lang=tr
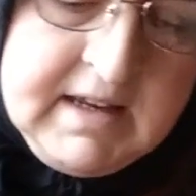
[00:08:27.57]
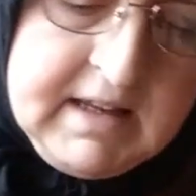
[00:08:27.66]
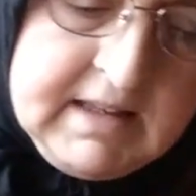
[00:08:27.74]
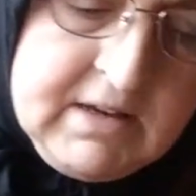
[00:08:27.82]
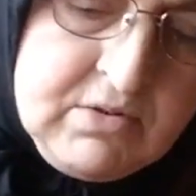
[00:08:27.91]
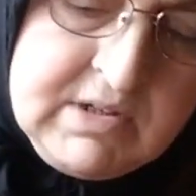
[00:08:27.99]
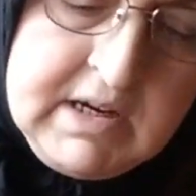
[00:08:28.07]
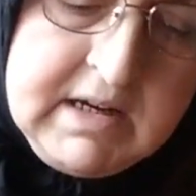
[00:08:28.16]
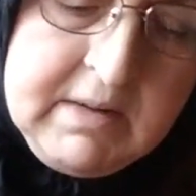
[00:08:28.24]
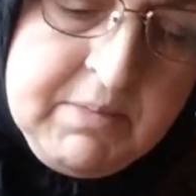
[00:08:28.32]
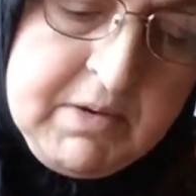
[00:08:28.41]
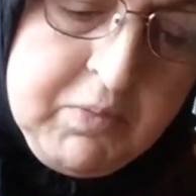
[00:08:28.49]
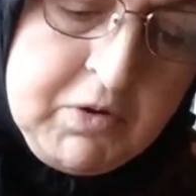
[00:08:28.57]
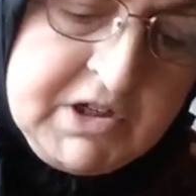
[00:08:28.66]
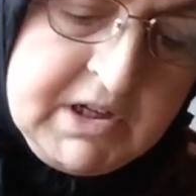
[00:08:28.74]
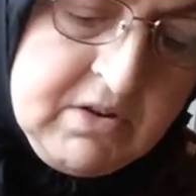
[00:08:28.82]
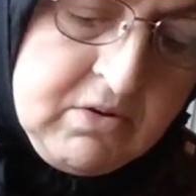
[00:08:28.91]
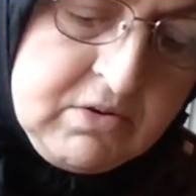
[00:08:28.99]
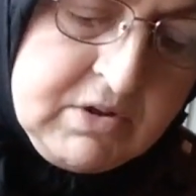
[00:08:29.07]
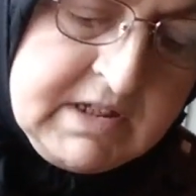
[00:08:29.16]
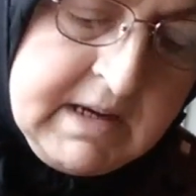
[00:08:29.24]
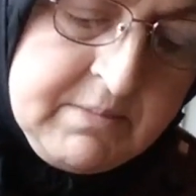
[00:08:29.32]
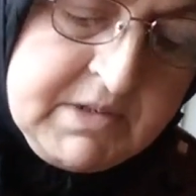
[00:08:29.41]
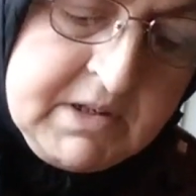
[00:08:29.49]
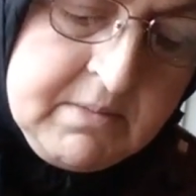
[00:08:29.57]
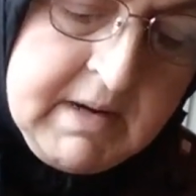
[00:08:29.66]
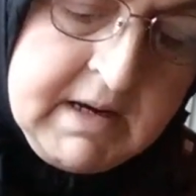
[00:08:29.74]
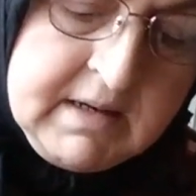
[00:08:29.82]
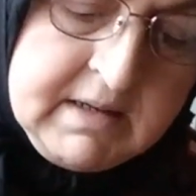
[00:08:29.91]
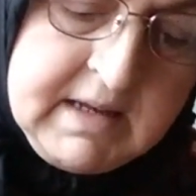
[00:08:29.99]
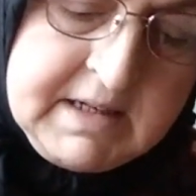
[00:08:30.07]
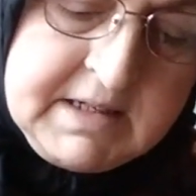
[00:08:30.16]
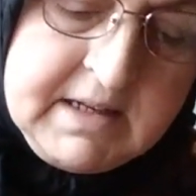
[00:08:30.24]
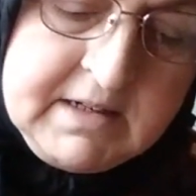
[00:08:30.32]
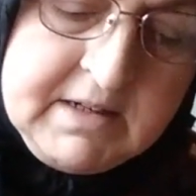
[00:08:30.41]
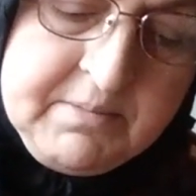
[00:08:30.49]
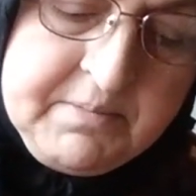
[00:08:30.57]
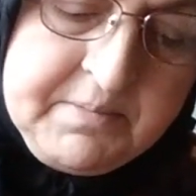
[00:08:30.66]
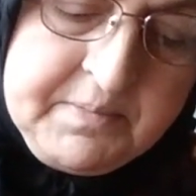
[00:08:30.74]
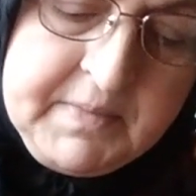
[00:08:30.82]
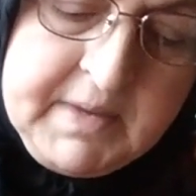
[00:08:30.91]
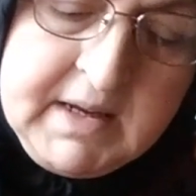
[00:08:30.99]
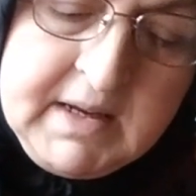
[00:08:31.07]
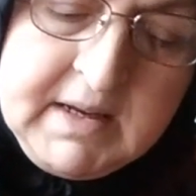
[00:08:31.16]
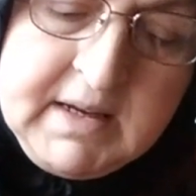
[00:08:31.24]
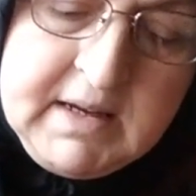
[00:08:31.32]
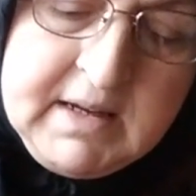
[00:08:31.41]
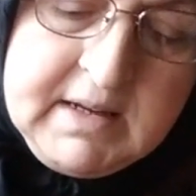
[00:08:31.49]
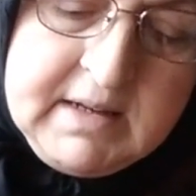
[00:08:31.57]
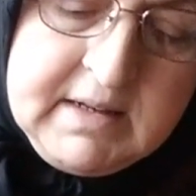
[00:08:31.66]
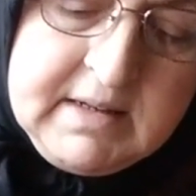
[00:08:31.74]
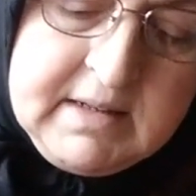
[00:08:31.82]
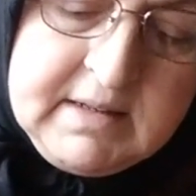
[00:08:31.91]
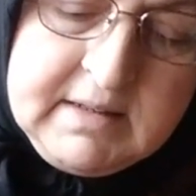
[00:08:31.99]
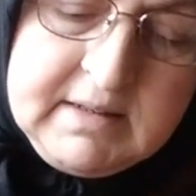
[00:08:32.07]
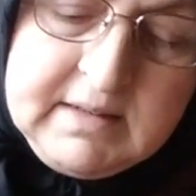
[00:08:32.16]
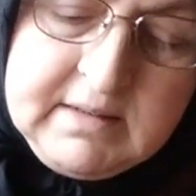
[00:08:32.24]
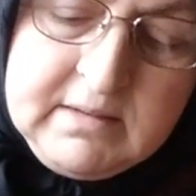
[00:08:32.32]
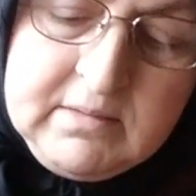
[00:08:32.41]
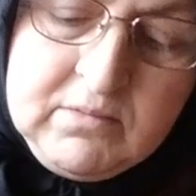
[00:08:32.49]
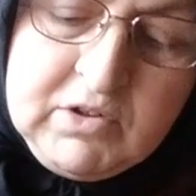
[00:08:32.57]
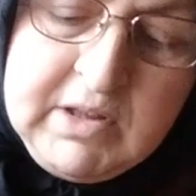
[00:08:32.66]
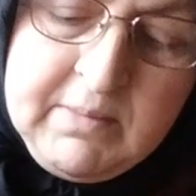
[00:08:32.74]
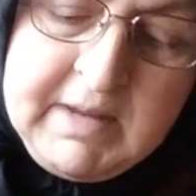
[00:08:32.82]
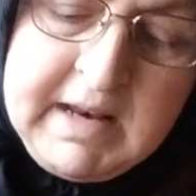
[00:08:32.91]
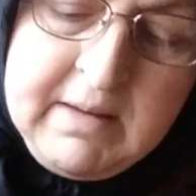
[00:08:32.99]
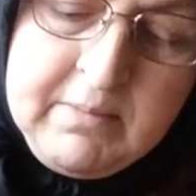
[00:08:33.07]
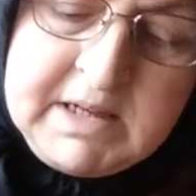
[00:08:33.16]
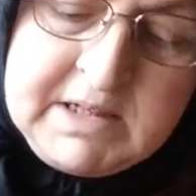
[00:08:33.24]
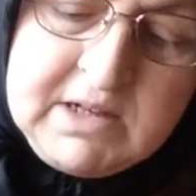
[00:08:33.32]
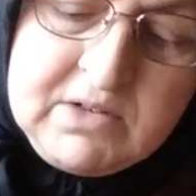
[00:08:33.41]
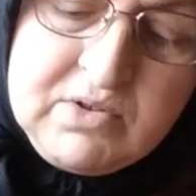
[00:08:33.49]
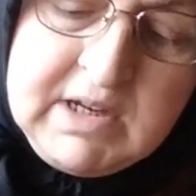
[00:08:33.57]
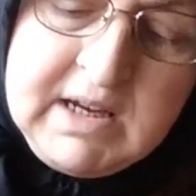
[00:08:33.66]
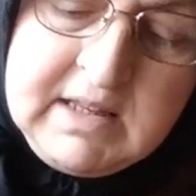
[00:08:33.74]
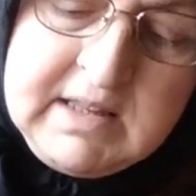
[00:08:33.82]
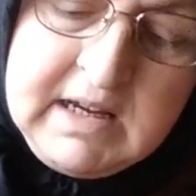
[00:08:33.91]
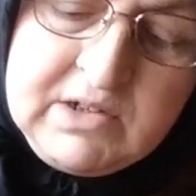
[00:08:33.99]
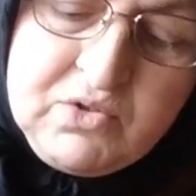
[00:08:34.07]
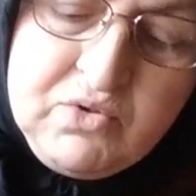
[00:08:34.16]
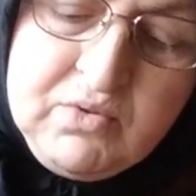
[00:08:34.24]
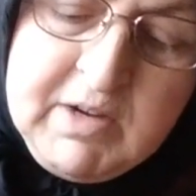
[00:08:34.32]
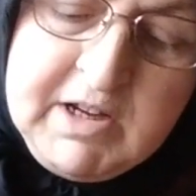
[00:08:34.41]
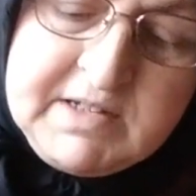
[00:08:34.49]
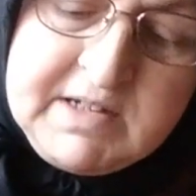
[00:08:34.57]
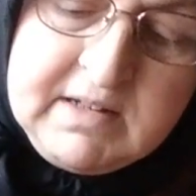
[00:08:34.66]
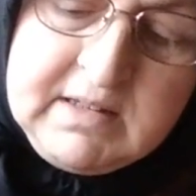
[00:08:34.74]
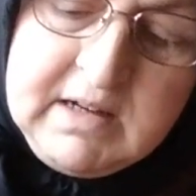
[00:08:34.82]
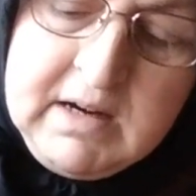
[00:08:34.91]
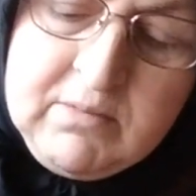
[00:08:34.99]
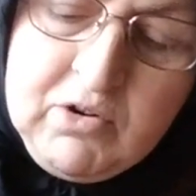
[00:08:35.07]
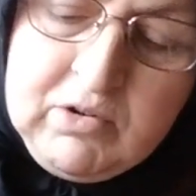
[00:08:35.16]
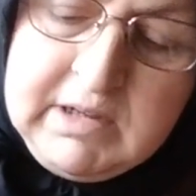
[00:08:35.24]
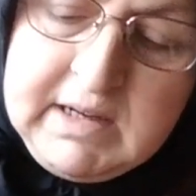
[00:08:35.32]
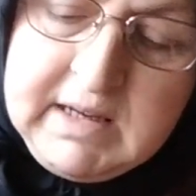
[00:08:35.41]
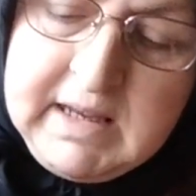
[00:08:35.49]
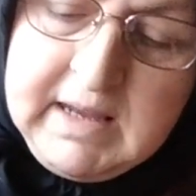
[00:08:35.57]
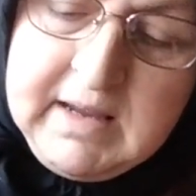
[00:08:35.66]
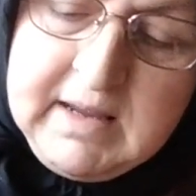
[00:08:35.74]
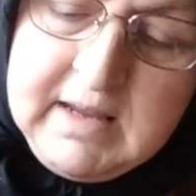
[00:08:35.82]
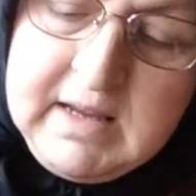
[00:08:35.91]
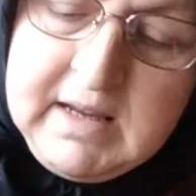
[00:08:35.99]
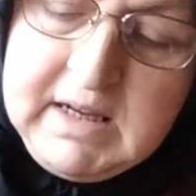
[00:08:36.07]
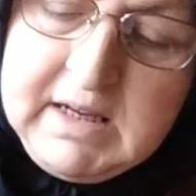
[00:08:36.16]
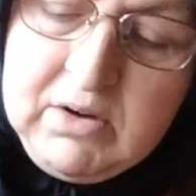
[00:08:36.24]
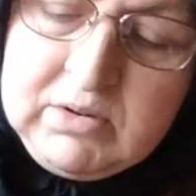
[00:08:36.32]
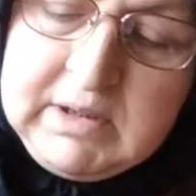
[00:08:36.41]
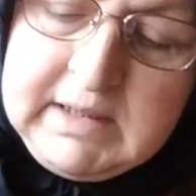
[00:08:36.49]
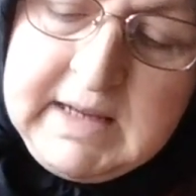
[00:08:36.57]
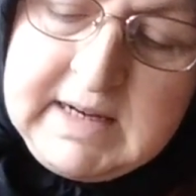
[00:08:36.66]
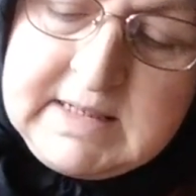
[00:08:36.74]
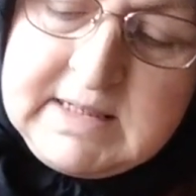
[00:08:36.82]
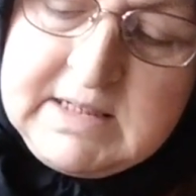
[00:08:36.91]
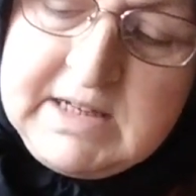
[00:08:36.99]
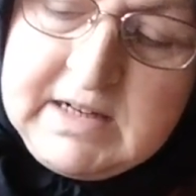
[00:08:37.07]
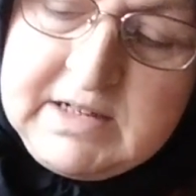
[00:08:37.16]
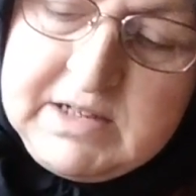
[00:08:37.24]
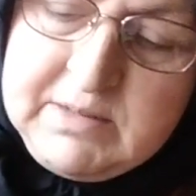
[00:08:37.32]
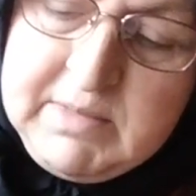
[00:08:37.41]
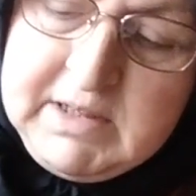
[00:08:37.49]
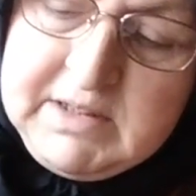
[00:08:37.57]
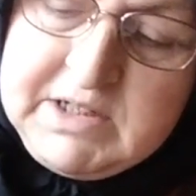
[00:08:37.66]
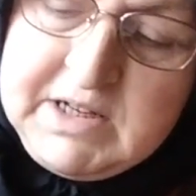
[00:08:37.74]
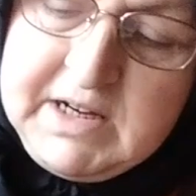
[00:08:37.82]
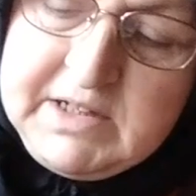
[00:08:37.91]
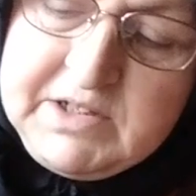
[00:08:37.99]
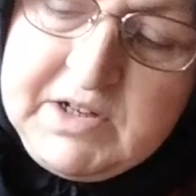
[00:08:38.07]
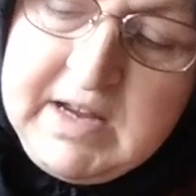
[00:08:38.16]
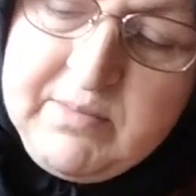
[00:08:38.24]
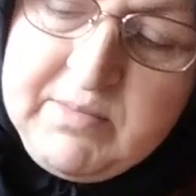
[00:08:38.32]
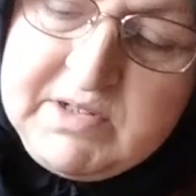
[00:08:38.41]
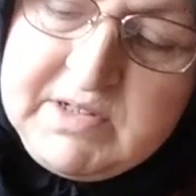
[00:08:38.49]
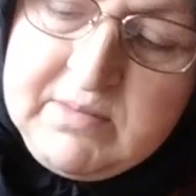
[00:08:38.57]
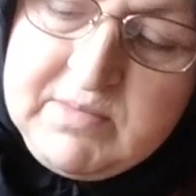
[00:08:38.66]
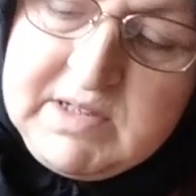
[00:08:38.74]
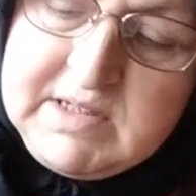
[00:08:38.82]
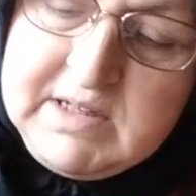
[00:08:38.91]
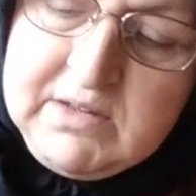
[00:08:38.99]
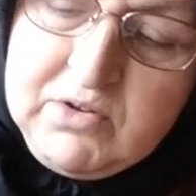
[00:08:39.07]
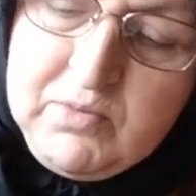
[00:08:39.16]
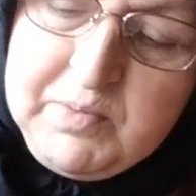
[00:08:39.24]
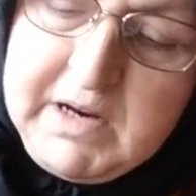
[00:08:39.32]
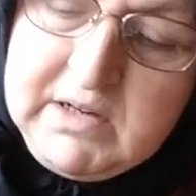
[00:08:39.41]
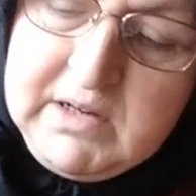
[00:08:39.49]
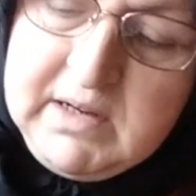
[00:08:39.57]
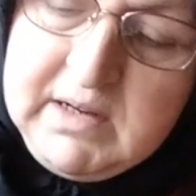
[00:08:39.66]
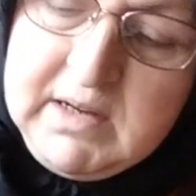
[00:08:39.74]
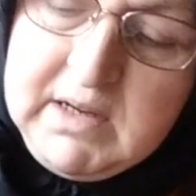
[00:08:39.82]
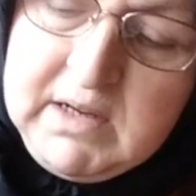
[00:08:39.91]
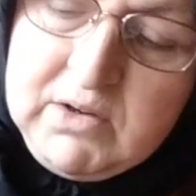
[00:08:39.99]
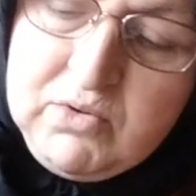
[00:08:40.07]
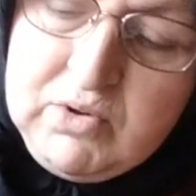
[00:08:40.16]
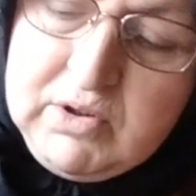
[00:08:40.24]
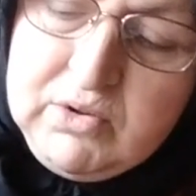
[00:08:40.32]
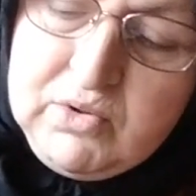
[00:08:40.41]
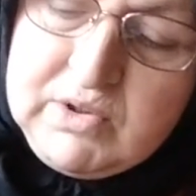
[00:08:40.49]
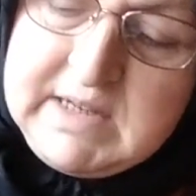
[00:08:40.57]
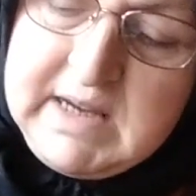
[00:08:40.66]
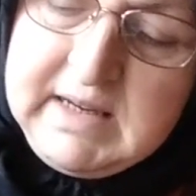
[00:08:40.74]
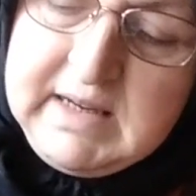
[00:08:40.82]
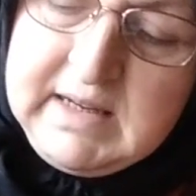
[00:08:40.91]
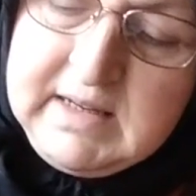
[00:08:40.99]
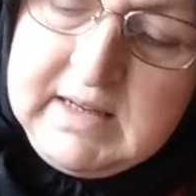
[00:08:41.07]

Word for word: Ya da üzerine bir poşet örteceğim canım arkadaşlarım e, muhtemelen başka suya ihtiyaç duymayacaktır. Ama ola ki odalar sıcak şimdi dışarı çıkarmayacağımız için toprağını kurutursak